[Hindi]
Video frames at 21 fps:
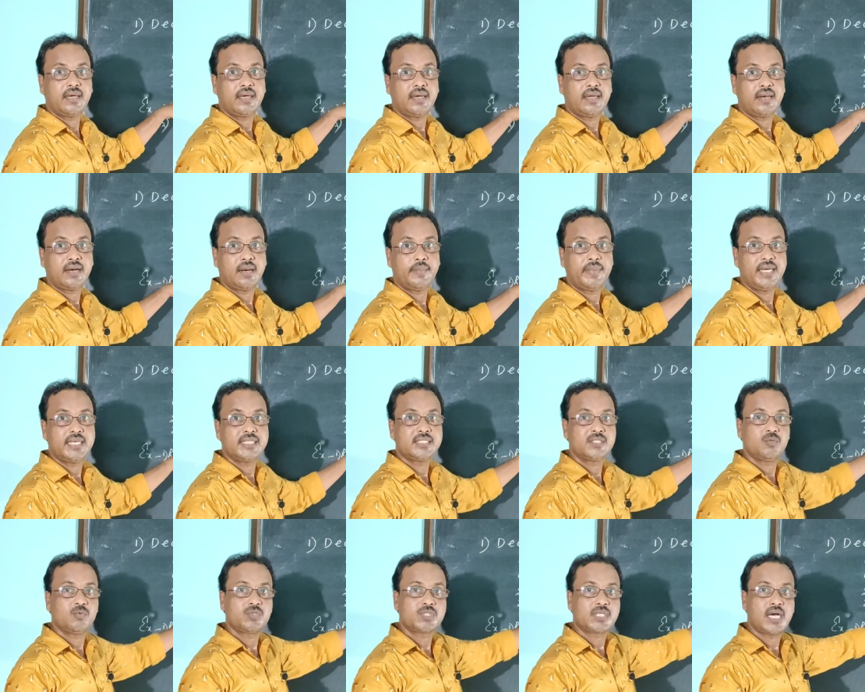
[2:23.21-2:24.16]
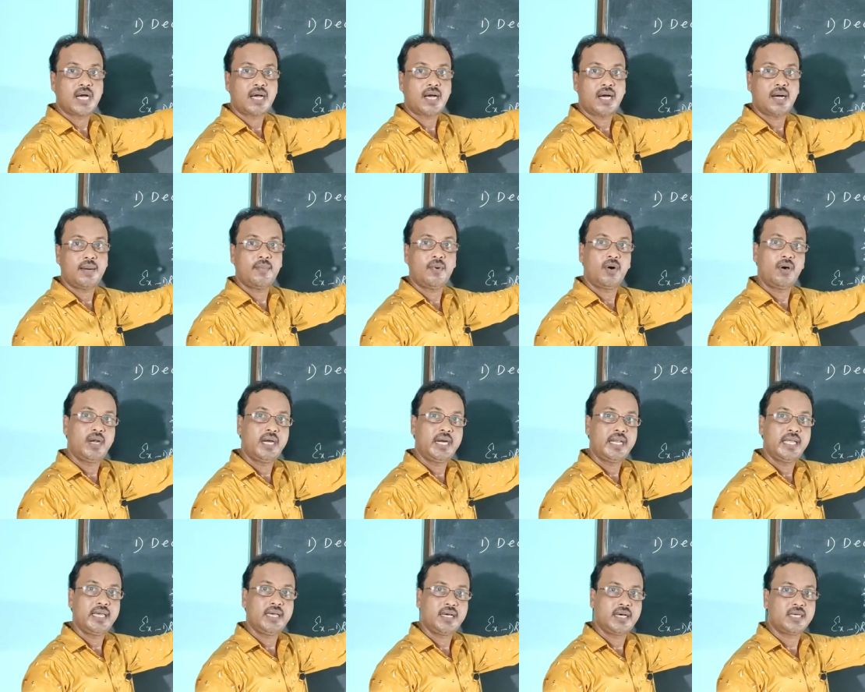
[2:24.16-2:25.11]
कि रमेश उसका काम
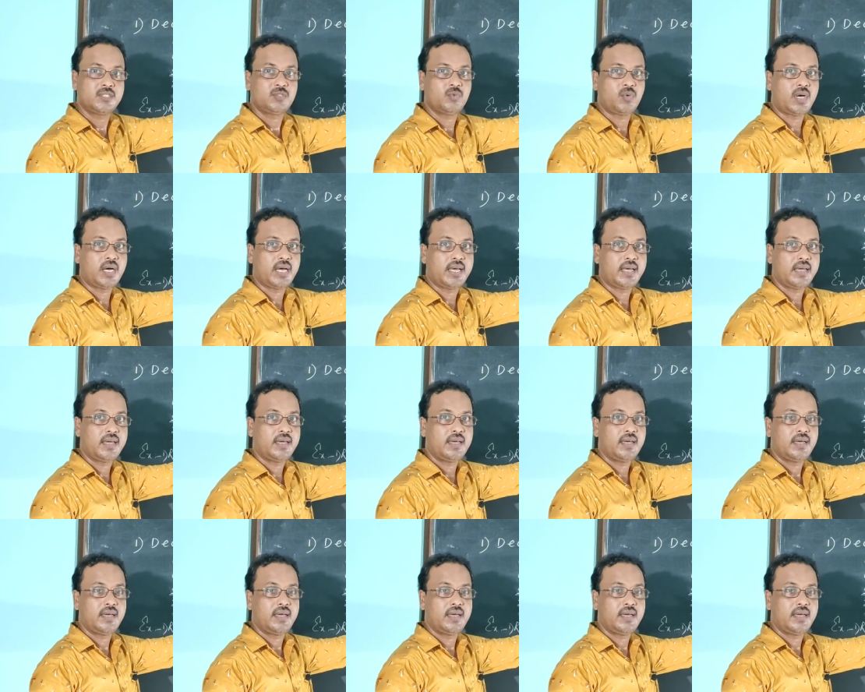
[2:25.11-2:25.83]
ऑलरेडी कर चुका है